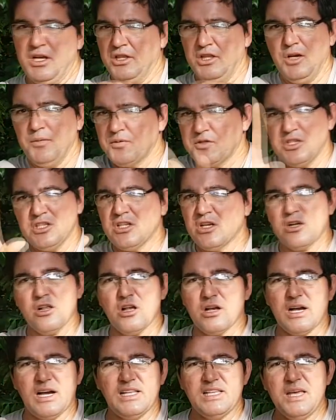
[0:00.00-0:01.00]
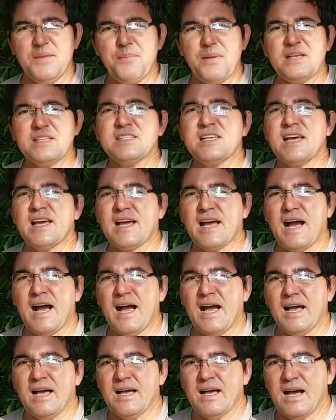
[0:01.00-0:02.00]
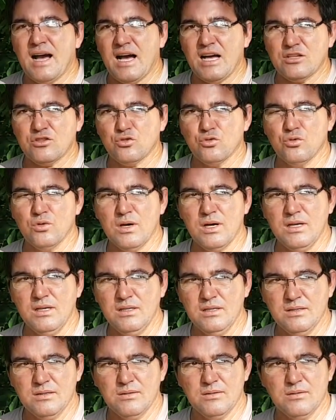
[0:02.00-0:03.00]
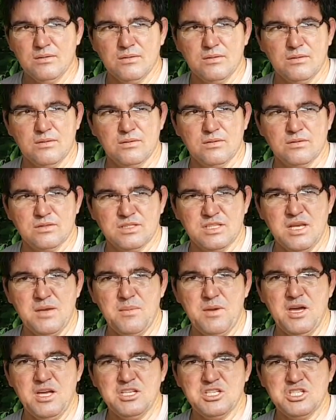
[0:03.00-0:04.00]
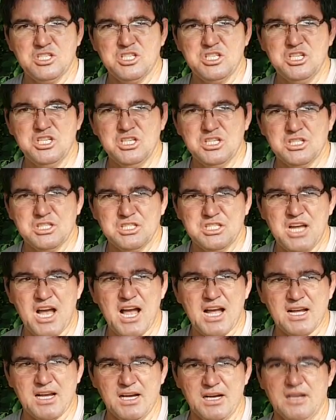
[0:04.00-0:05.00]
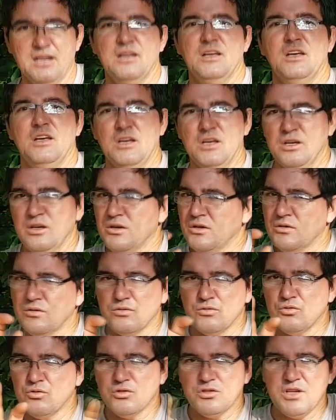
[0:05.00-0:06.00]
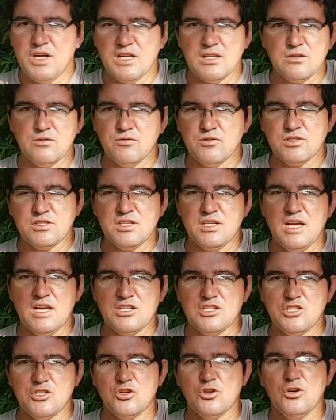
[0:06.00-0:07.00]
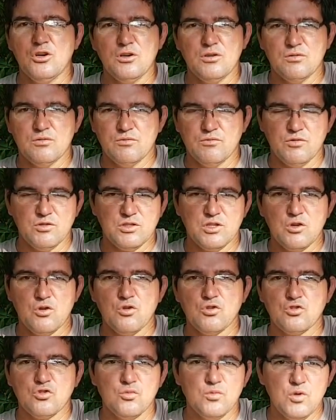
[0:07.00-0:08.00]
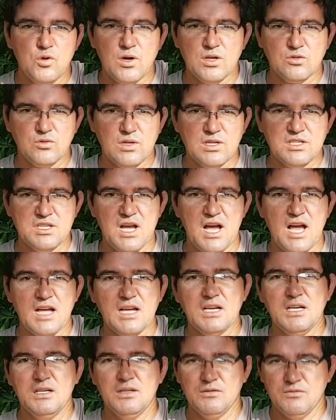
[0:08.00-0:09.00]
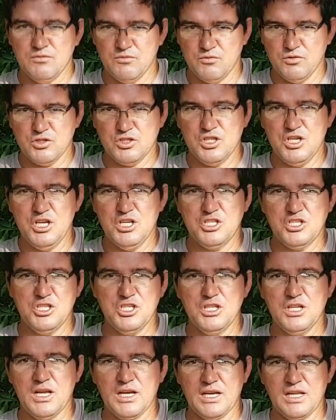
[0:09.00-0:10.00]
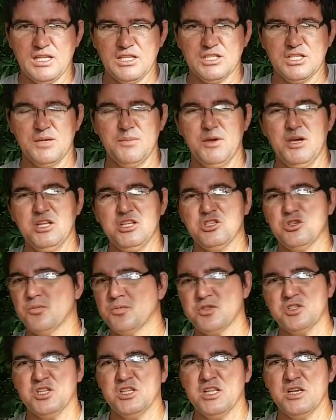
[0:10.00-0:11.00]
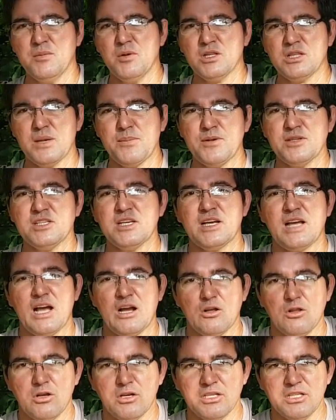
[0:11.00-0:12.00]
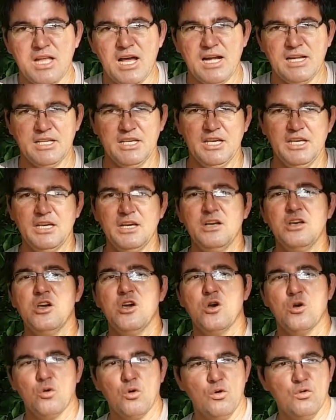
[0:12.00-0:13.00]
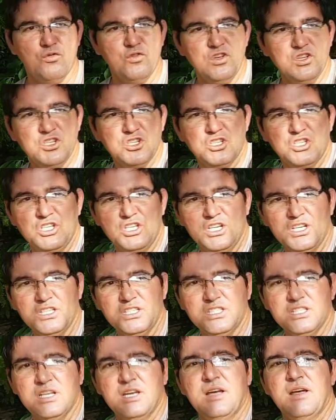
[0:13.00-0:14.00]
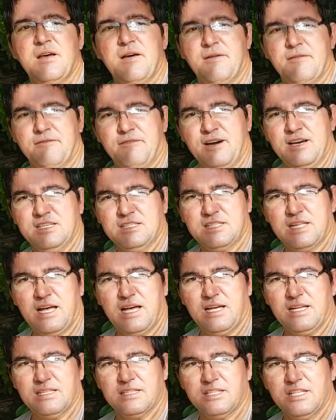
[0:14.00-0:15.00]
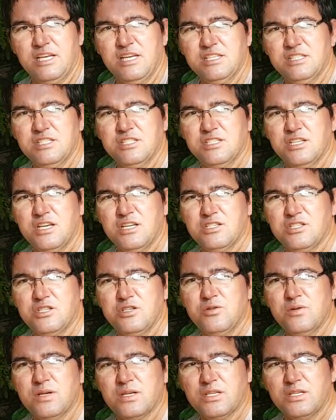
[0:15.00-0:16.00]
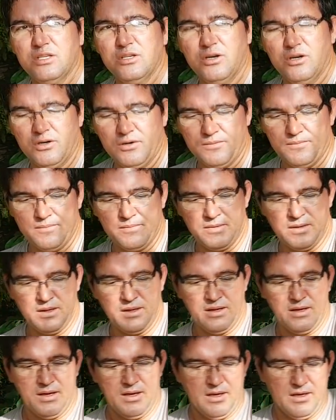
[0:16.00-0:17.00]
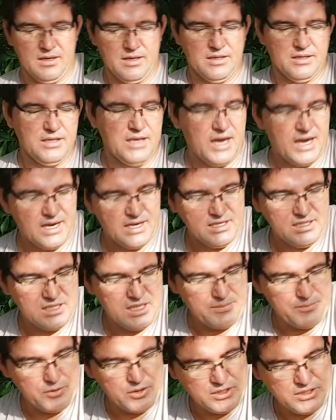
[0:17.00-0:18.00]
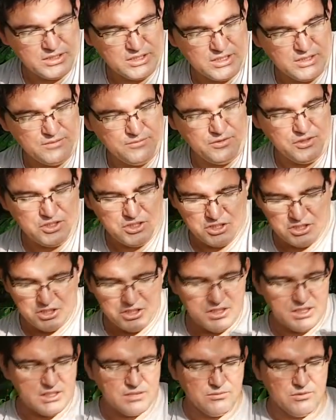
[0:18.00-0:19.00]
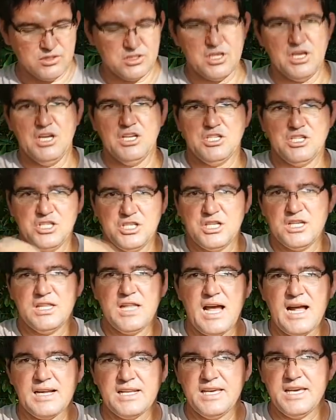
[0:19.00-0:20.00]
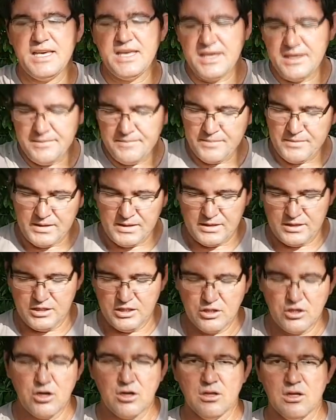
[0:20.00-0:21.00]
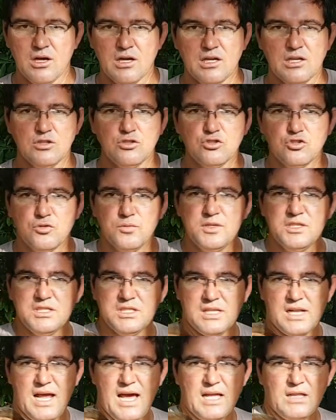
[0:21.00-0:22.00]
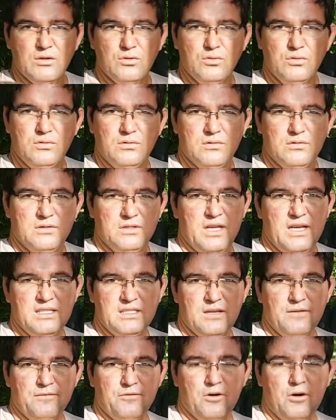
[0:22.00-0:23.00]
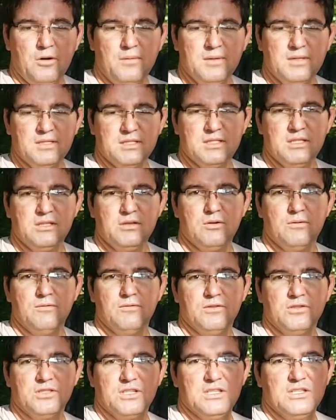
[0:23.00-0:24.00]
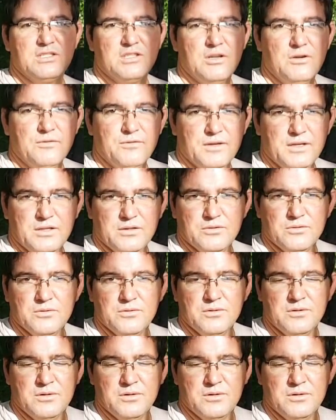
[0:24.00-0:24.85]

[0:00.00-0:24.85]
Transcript: Não precisa colocar nem para secar a sua semente de jaca. Do jeito que você atirou você consumiu a sua jaca, você retira aquela semente, não precisa nem botar para secar. Coloque na areia, com 20 dias vai estar desse jeitinho aqui, ó. E aí, depois de 20 dias, você retira da areia e coloca no substrato, dessa forma assim, como vocês estão vendo.